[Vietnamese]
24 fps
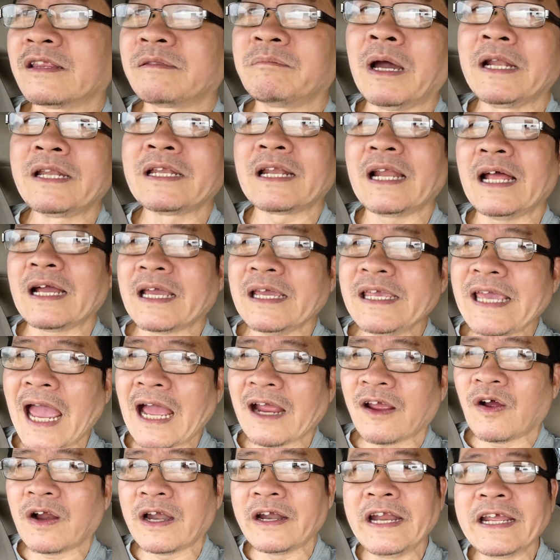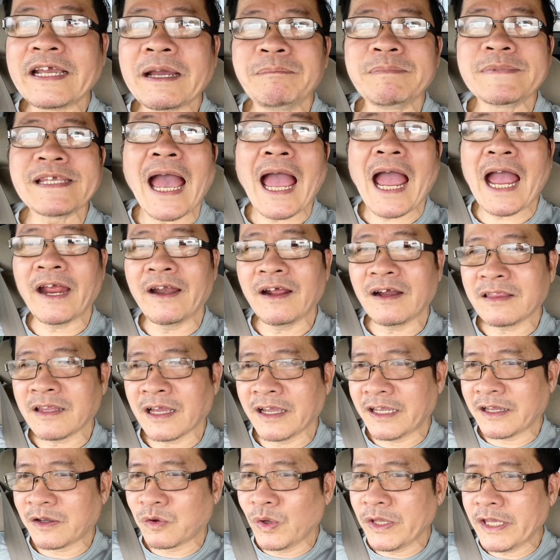mình là cái dạng là đi cắm trại đó.
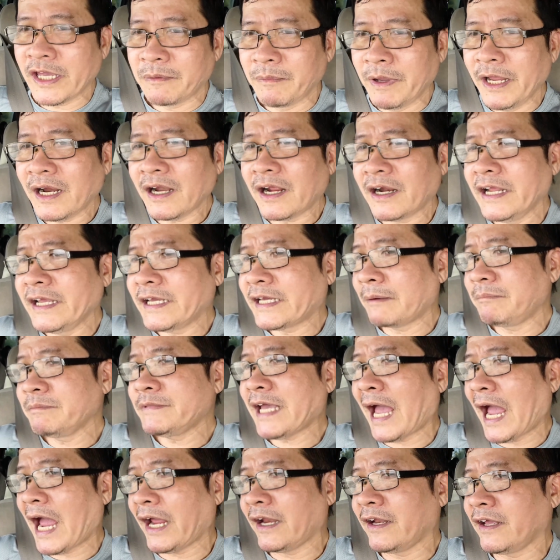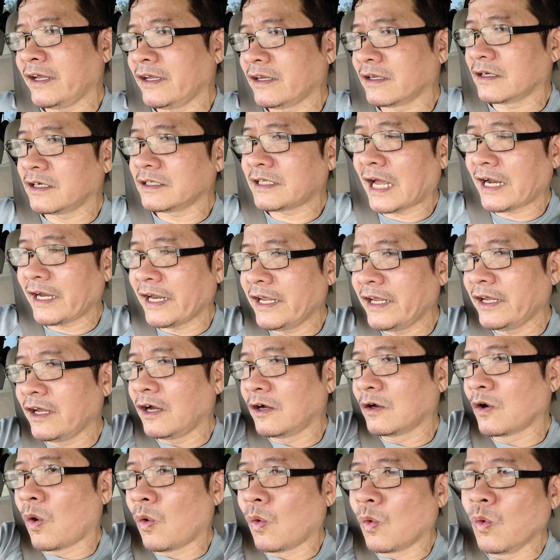Thì quý vị biết là đi cắm trại thì người ta đi
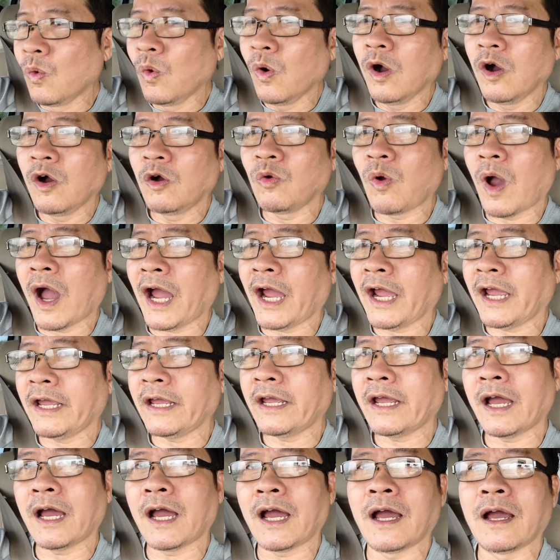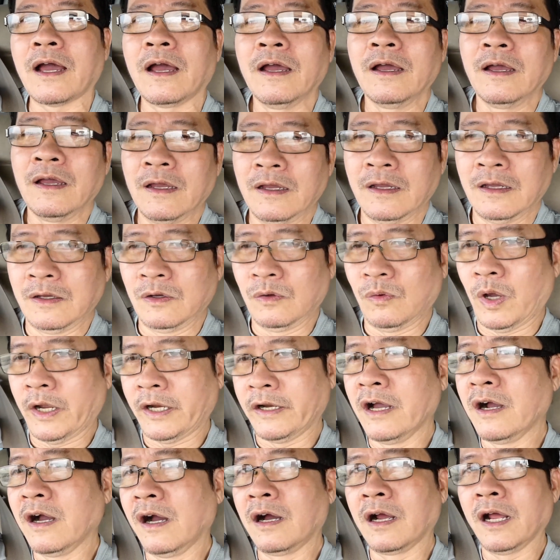ngủ ngoài
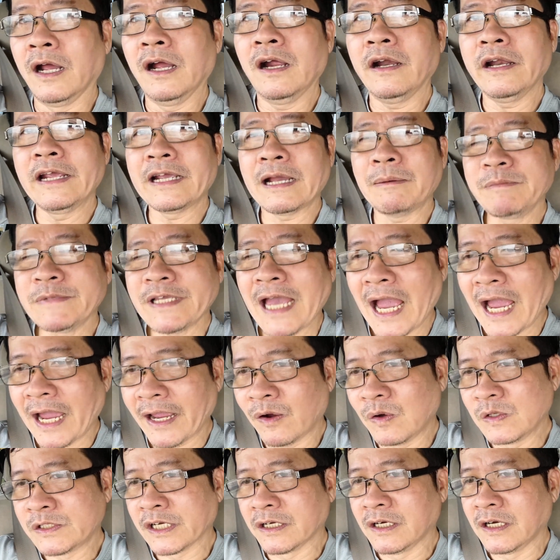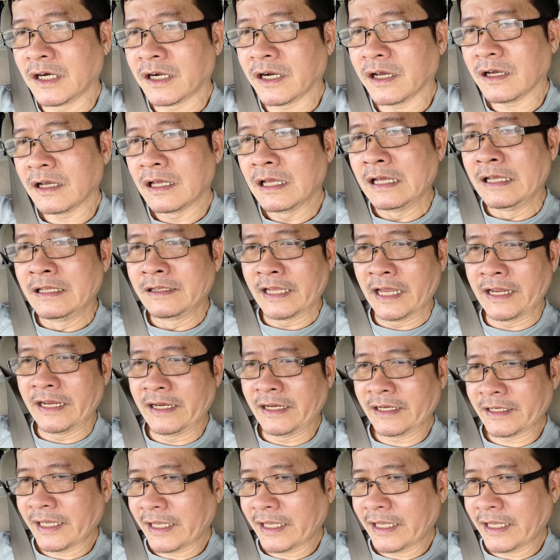đường á, đi cắm trại hồi xưa đó. Thì